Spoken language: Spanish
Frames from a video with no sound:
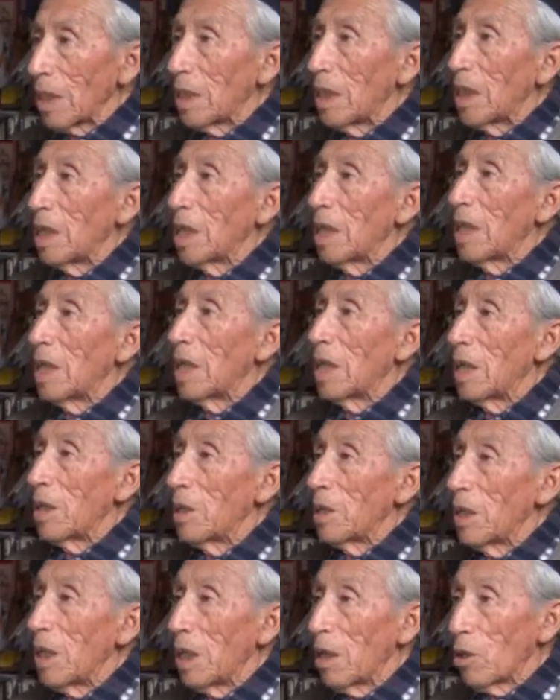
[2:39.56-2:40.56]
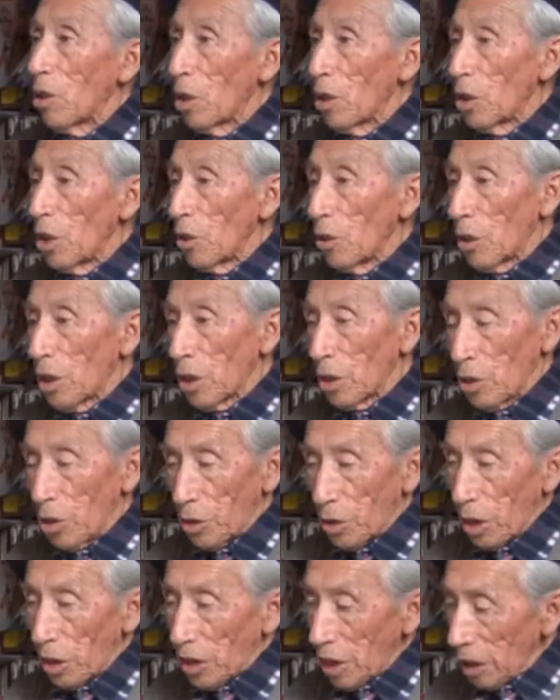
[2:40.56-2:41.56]
Y, y el óleo, que es
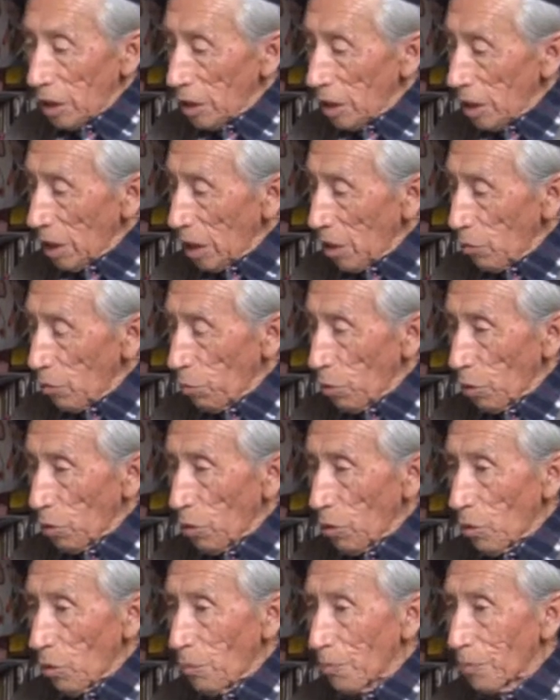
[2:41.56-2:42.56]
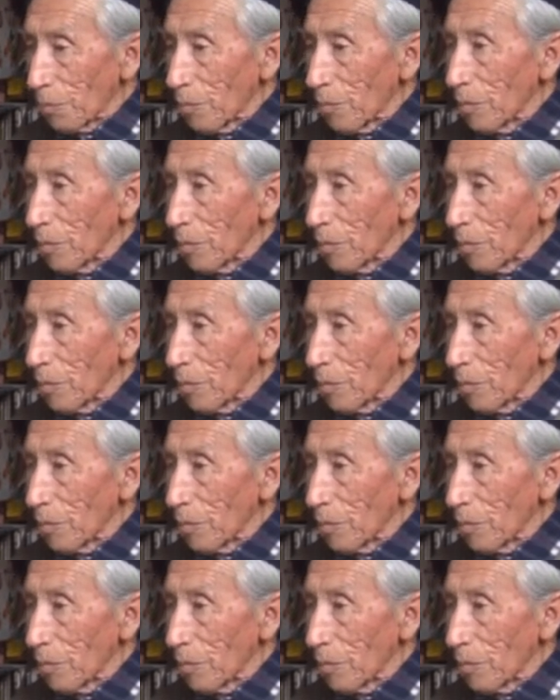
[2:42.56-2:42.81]
otra técnica un poco mm,